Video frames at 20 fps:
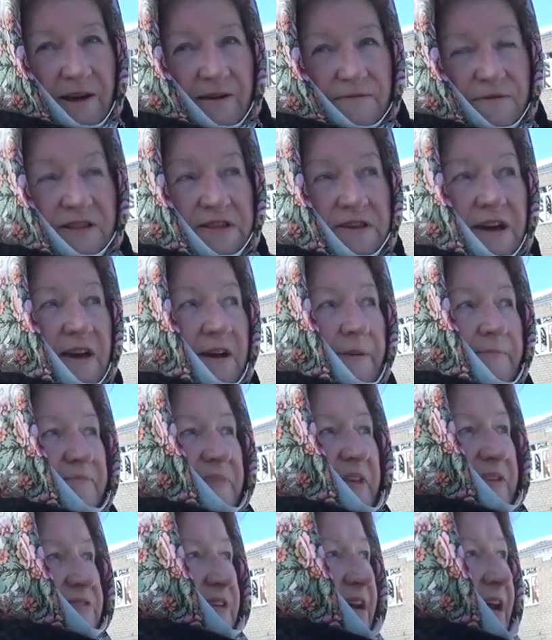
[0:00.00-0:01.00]
Вот,
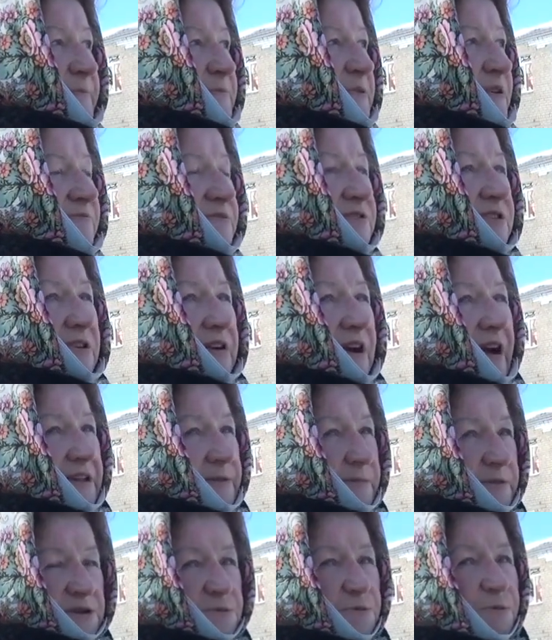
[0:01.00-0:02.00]
терапевт,
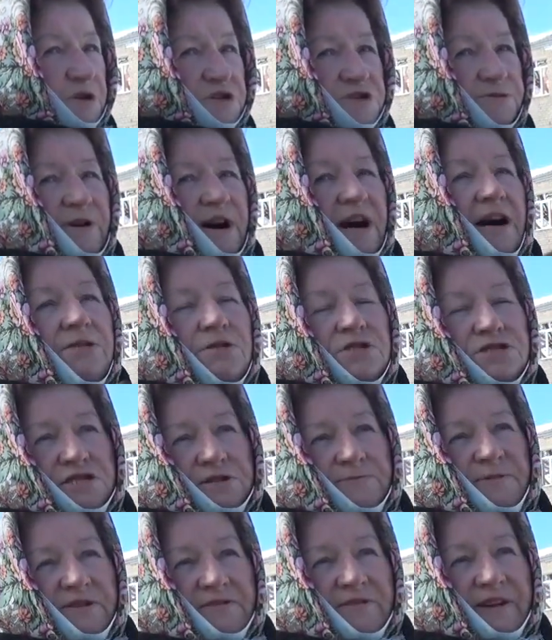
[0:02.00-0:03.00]
они, между прочим,
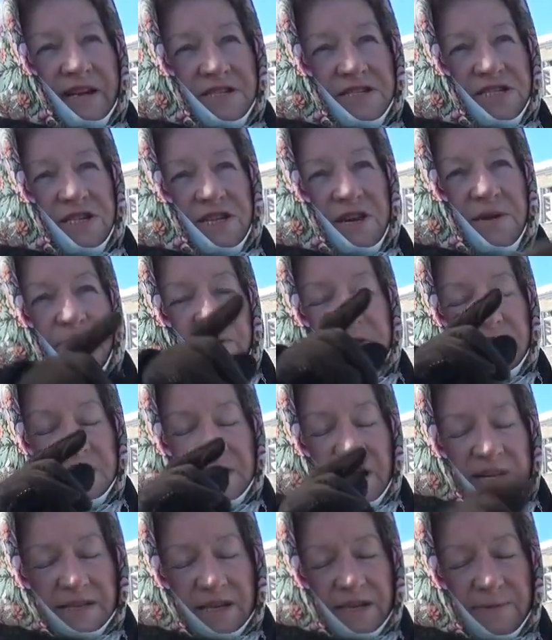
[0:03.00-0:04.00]
хорошие были врачи, и
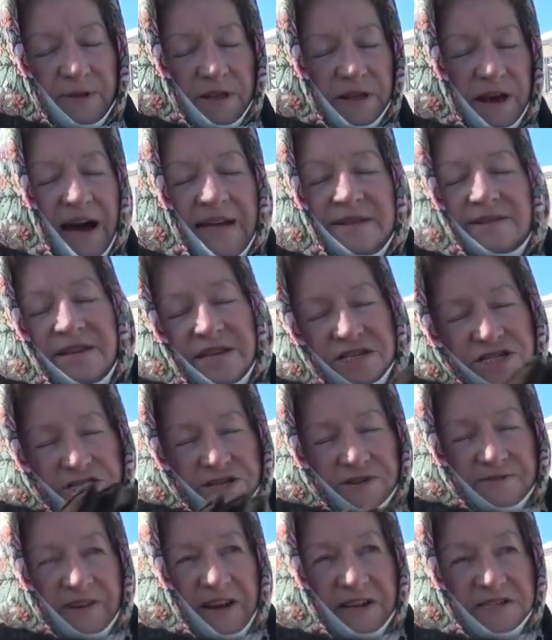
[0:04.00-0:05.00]
педиатр был,
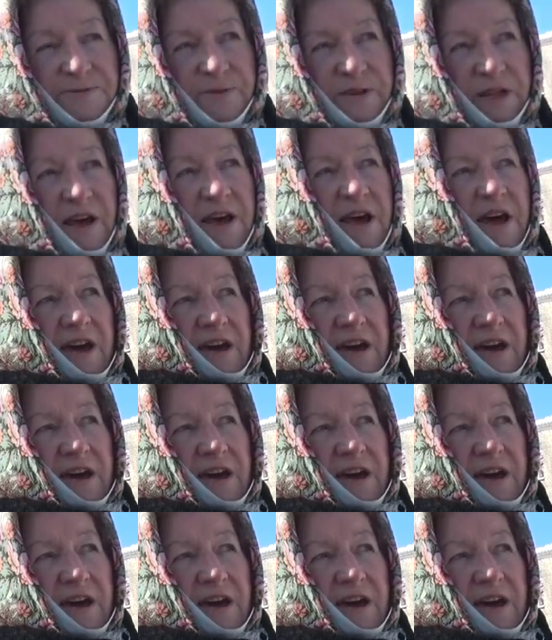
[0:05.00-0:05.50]
отличный врач был.